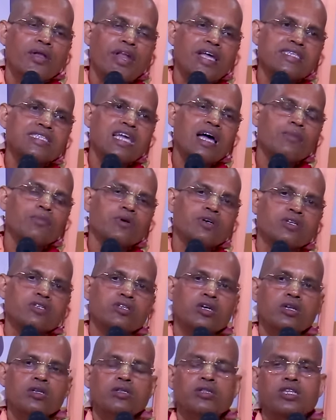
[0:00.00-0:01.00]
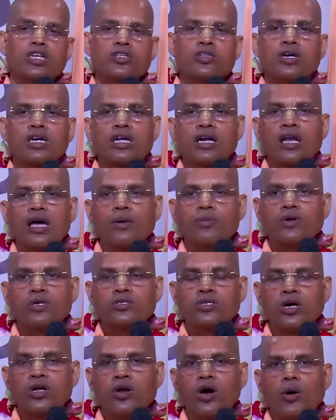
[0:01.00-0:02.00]
নেশা বর্জন দ্রুতক্রীড়া
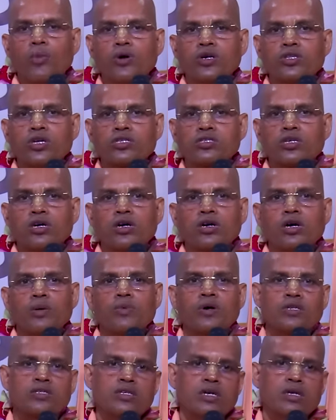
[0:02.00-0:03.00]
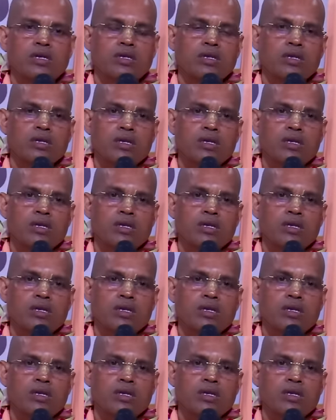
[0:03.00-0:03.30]
বর্জন অবৈধ সঙ্গ বর্জন